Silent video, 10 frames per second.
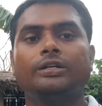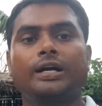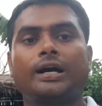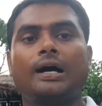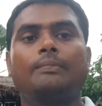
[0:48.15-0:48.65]

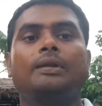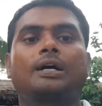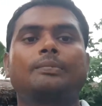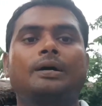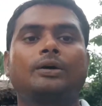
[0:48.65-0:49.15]
या काम
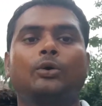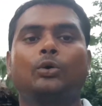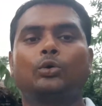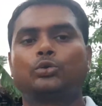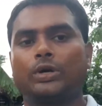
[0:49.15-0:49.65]
लगभग
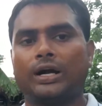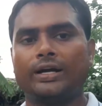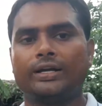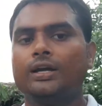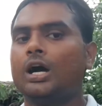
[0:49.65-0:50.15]
हो चुका
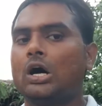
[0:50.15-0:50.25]
है